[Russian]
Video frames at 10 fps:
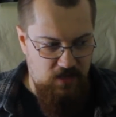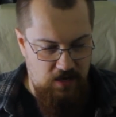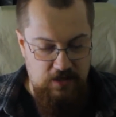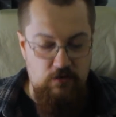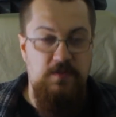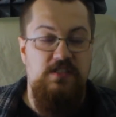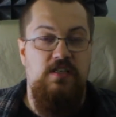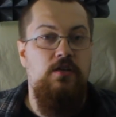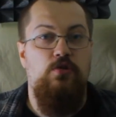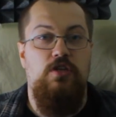Они его
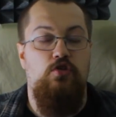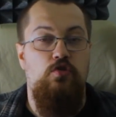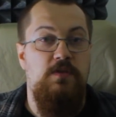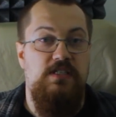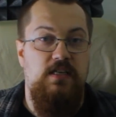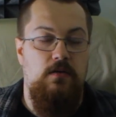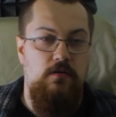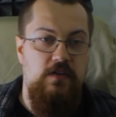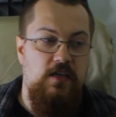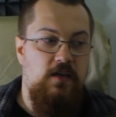позиционируют как супер
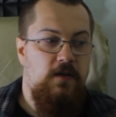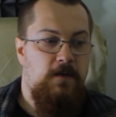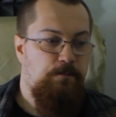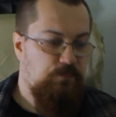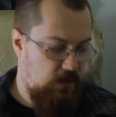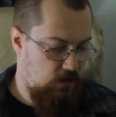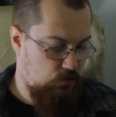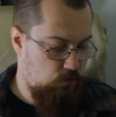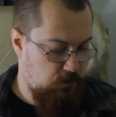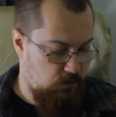здоровый, э,
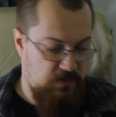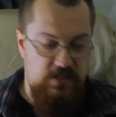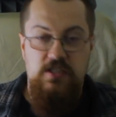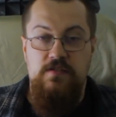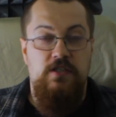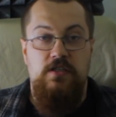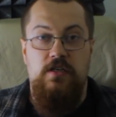супер позитивный,